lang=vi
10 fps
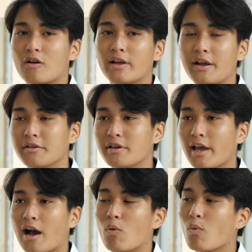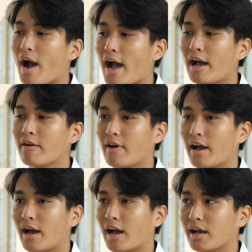Con thấy được những cái hậu quả
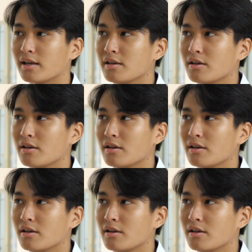và